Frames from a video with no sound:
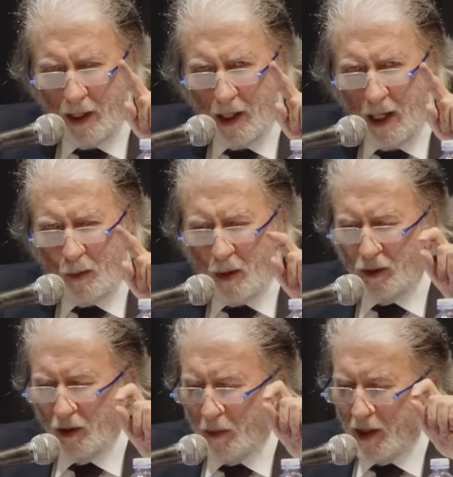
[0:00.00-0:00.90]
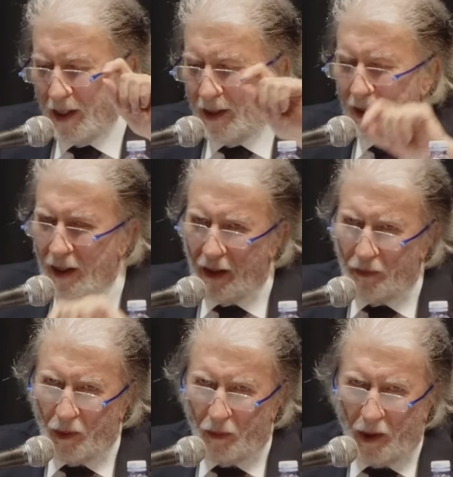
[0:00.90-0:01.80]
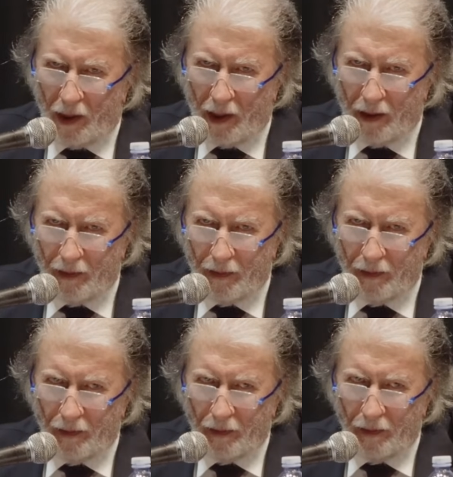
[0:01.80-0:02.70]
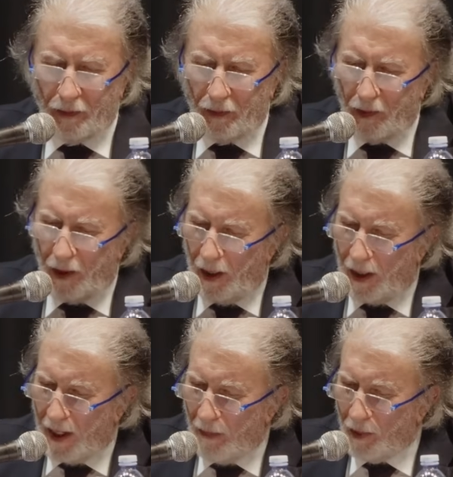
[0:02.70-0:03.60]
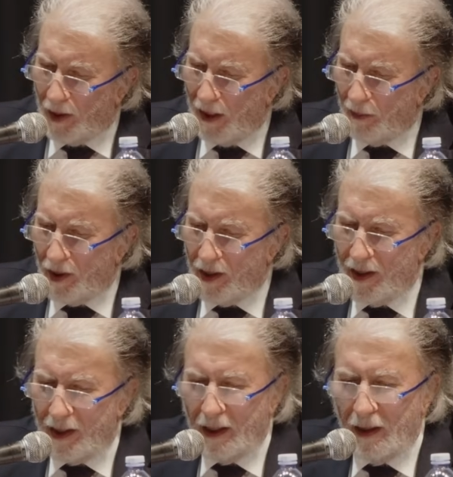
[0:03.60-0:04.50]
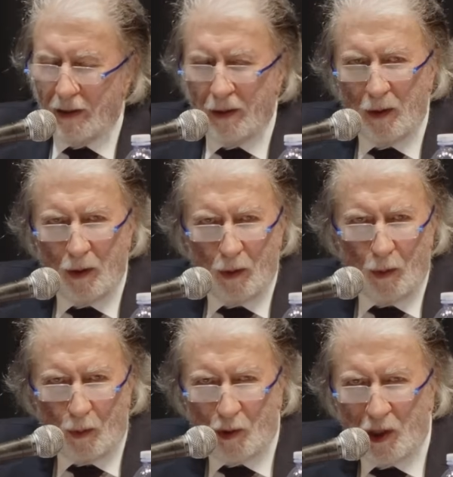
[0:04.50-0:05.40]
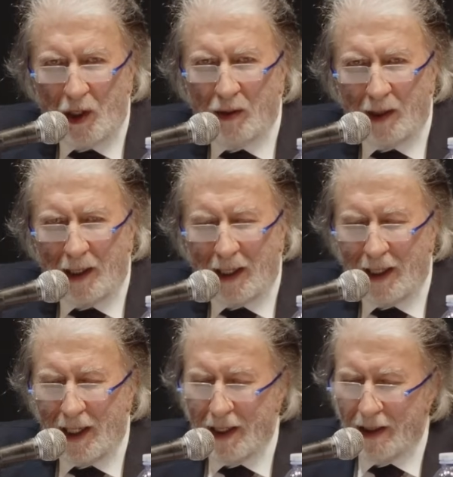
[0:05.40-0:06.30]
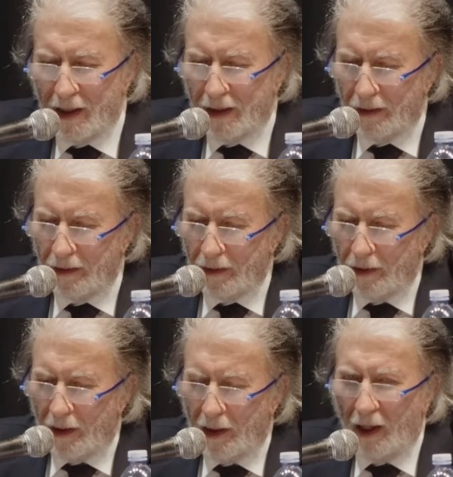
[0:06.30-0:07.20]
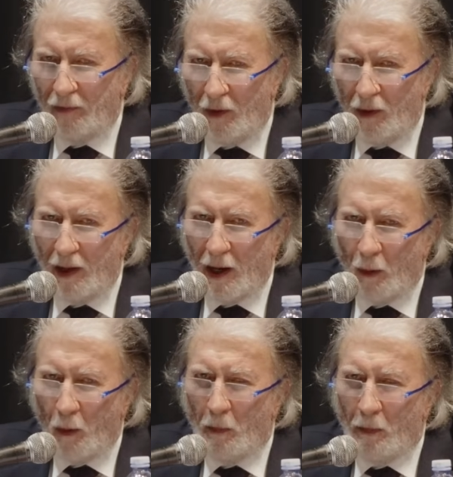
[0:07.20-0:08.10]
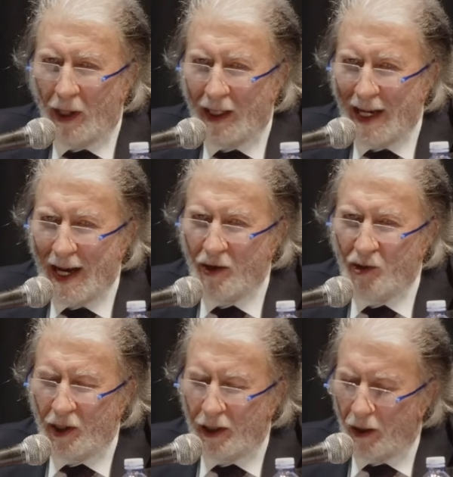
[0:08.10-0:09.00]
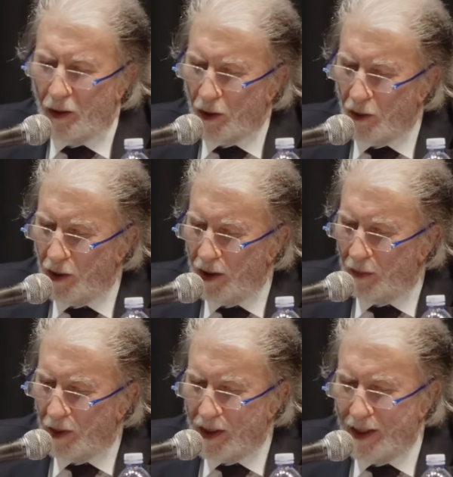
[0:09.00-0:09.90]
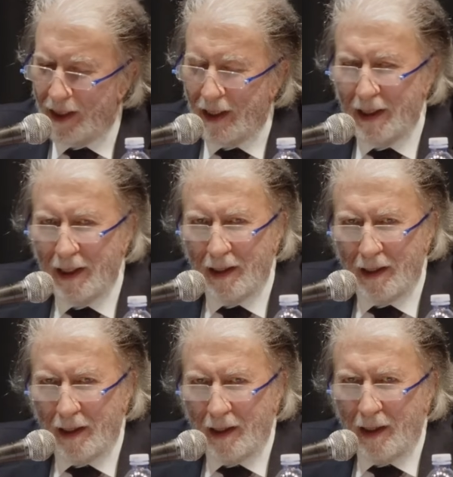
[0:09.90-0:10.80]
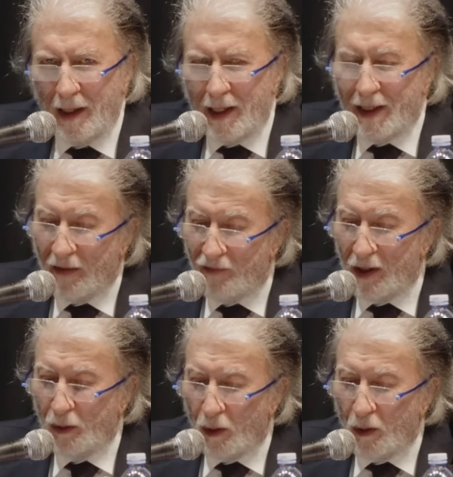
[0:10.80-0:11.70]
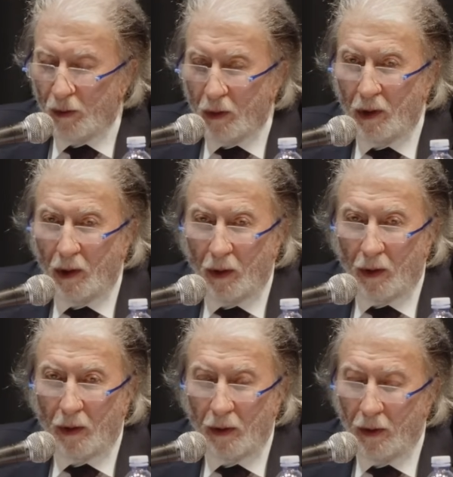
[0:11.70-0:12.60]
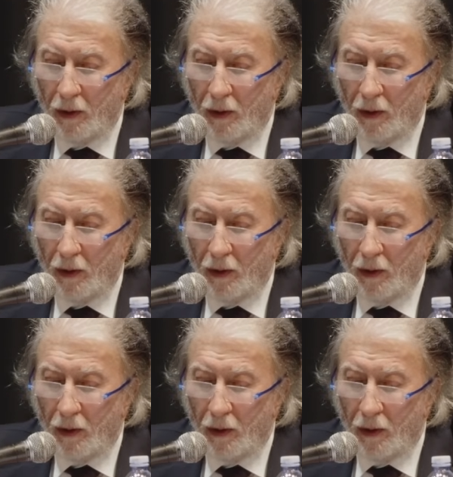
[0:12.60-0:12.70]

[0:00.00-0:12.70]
E quando il Presidente della Repubblica e il capo della polizia uscirono dalla Chiesa, la folla ruppe gli argini del cordone di polizia e si avventò contro di loro,